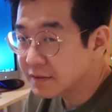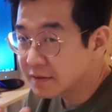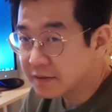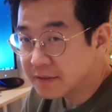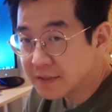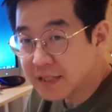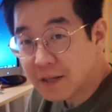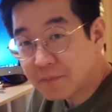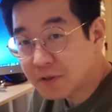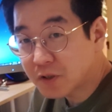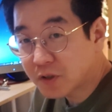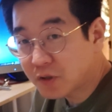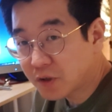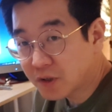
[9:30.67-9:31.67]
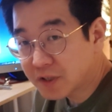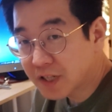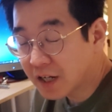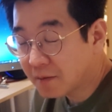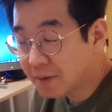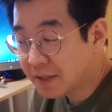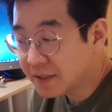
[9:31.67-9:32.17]
그 셀프 스튜디오
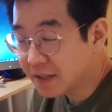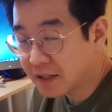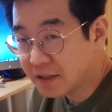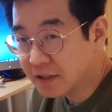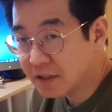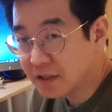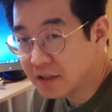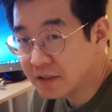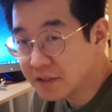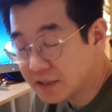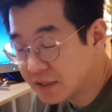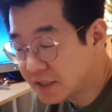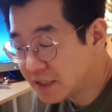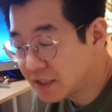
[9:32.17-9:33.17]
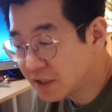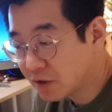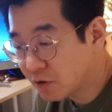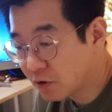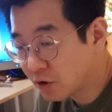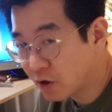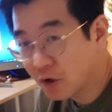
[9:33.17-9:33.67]
창업할 때는
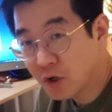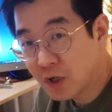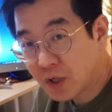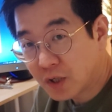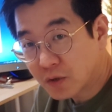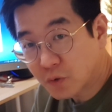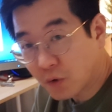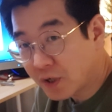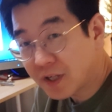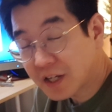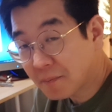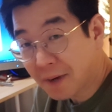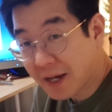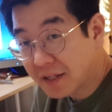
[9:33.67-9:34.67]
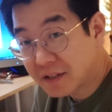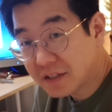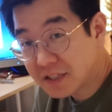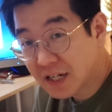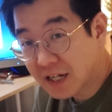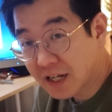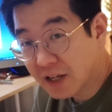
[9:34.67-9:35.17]
실질적으로 돈이 그렇게 많이 들지
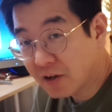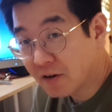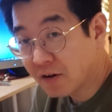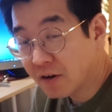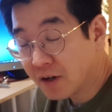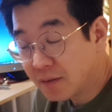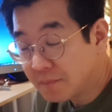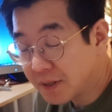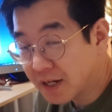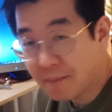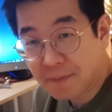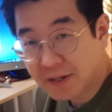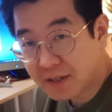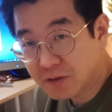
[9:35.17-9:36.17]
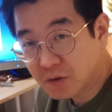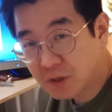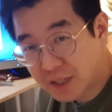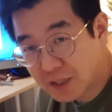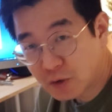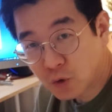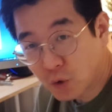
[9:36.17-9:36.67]
않아요. 뭐 카메라도
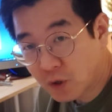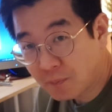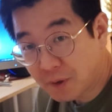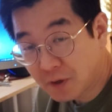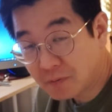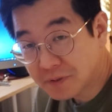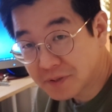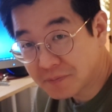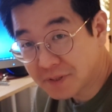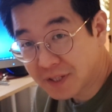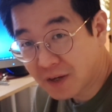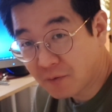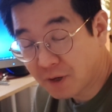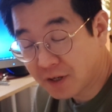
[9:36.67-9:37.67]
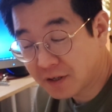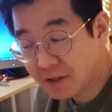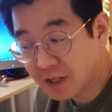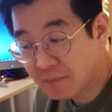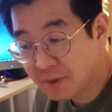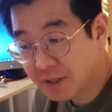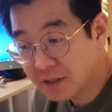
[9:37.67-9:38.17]
그렇게 좋은 게 필요 없습니다. 왜 그런가
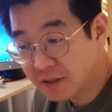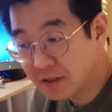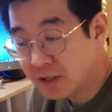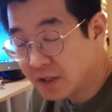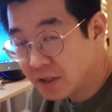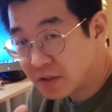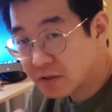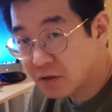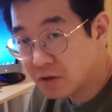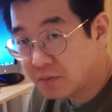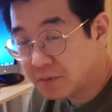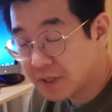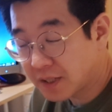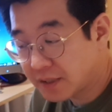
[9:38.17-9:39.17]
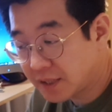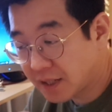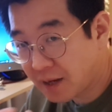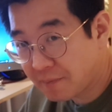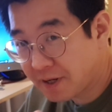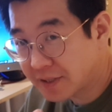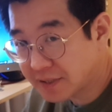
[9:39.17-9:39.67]
하면은 손님들한테
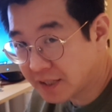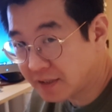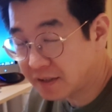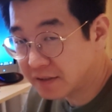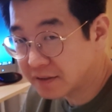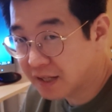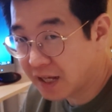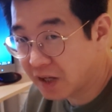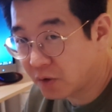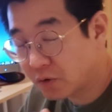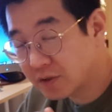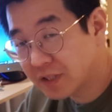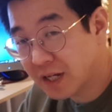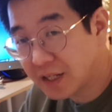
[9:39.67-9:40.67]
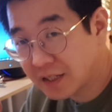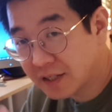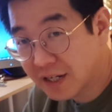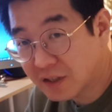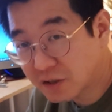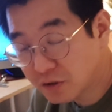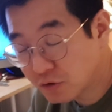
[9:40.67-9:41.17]
카메라 세팅을 다 해놓고
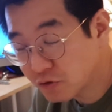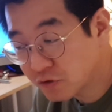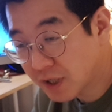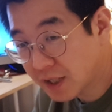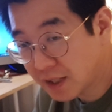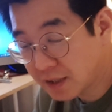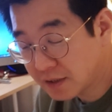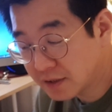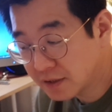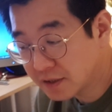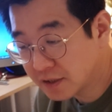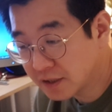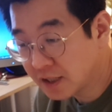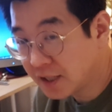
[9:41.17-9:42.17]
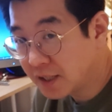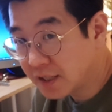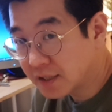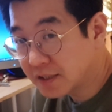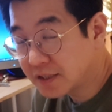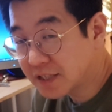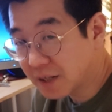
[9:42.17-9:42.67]
촬영하는 그 순간에는
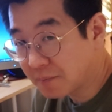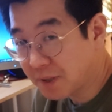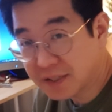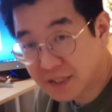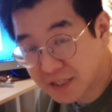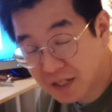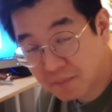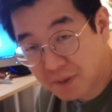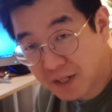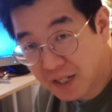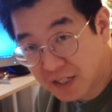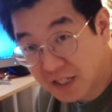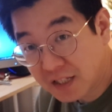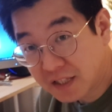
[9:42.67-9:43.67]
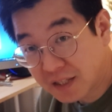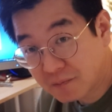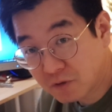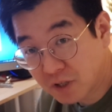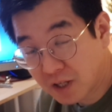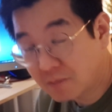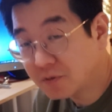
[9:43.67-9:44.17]
그 장비가 제 장비가 아니기
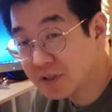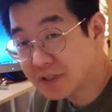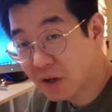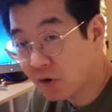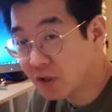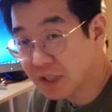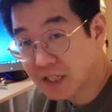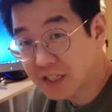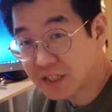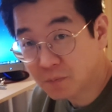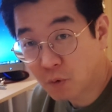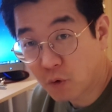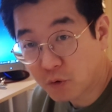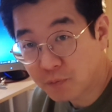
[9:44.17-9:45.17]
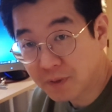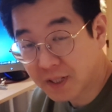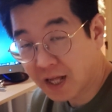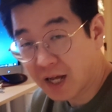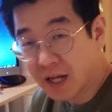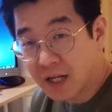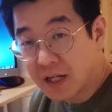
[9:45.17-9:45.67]
때문에 무슨 사고가 생길지
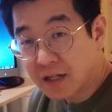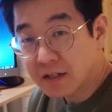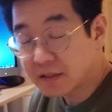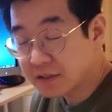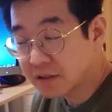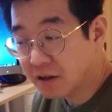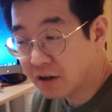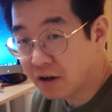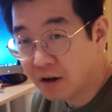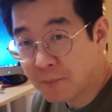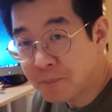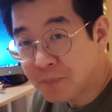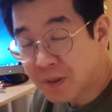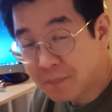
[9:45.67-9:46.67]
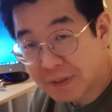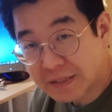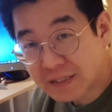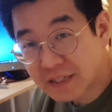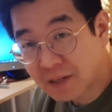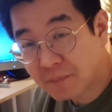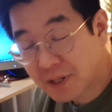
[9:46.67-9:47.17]
모릅니다. 그래서 비싼
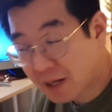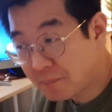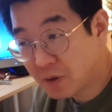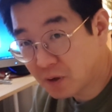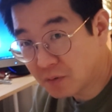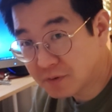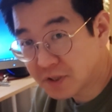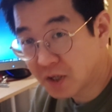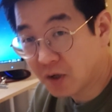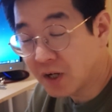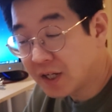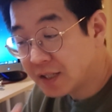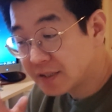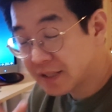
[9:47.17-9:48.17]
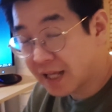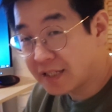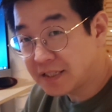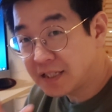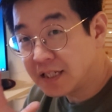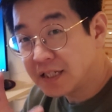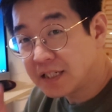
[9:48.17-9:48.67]
장비를 할 필요는 없어요.
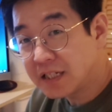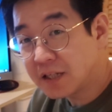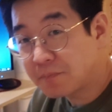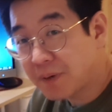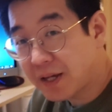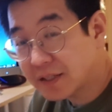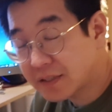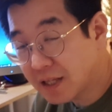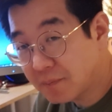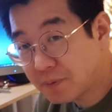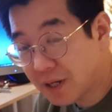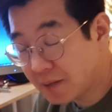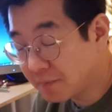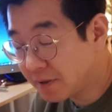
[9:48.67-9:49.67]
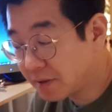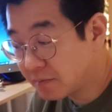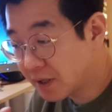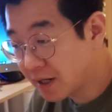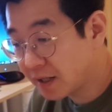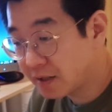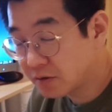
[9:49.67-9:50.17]
단지 흑백 셀프 아니면 뭐
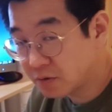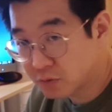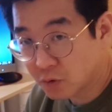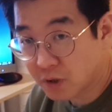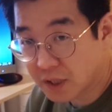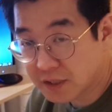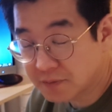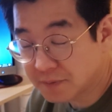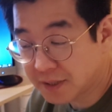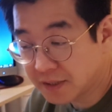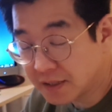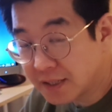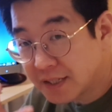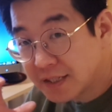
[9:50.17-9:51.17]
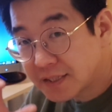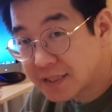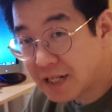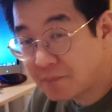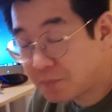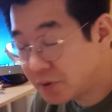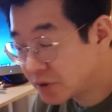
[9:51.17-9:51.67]
컬러도 똑같지만
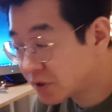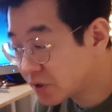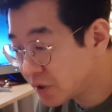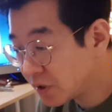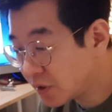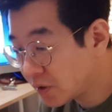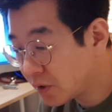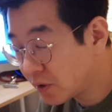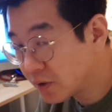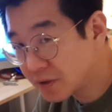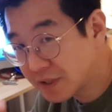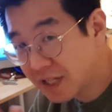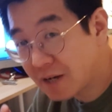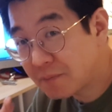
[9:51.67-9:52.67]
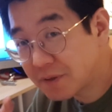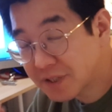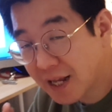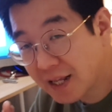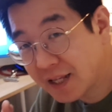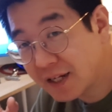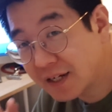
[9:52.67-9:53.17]
셀프 스튜 셀프
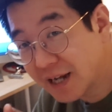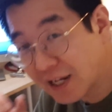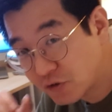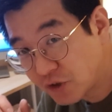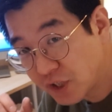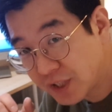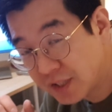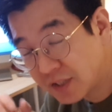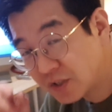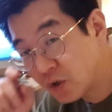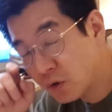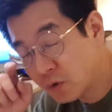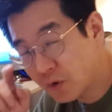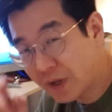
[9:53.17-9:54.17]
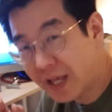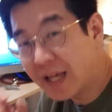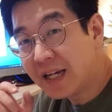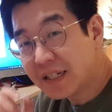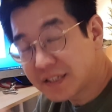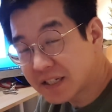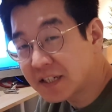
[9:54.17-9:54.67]
촬영을 할 수 있는 정도의
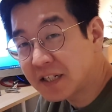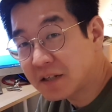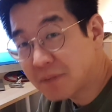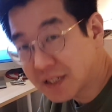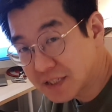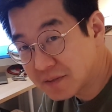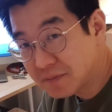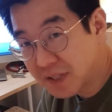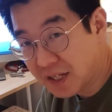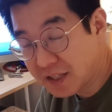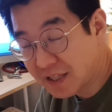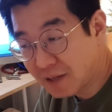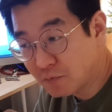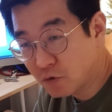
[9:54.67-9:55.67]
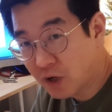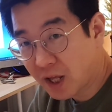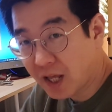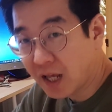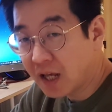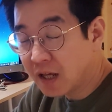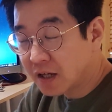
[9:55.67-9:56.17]
성능만 있으면 되기
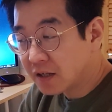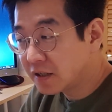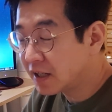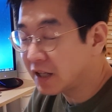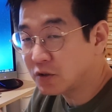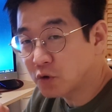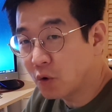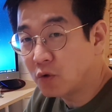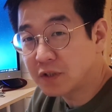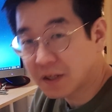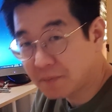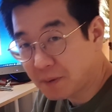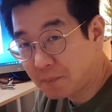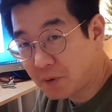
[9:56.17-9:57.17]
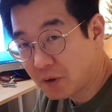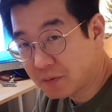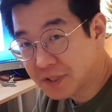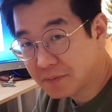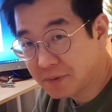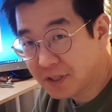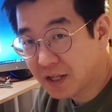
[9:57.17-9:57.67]
때문에 그렇게 좋은 장비 필요
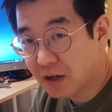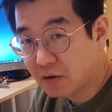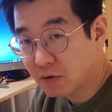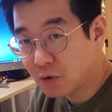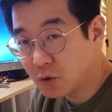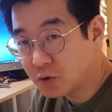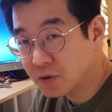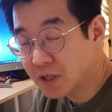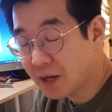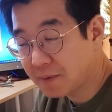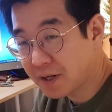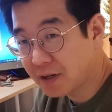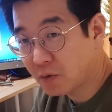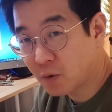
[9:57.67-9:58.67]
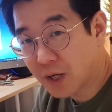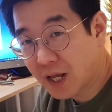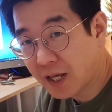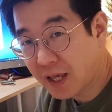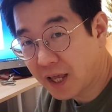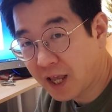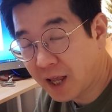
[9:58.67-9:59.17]
없습니다. 그리고 요즘 카메라는
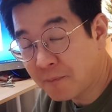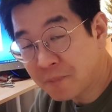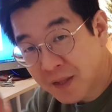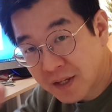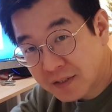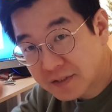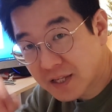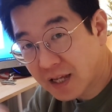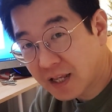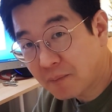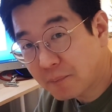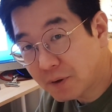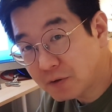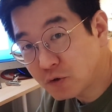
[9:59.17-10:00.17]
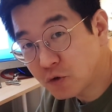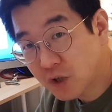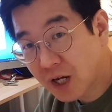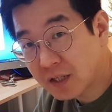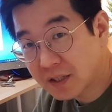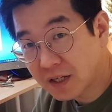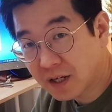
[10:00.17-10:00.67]
워낙에 상향
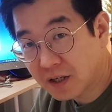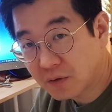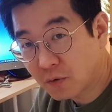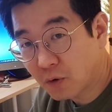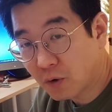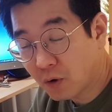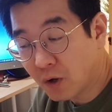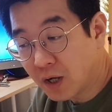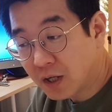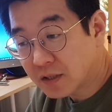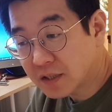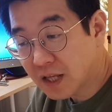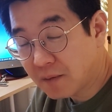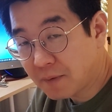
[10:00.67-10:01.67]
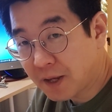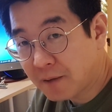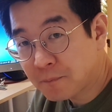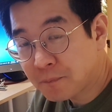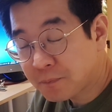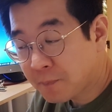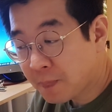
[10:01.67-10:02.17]
평준화가 되어 있고 그 다음에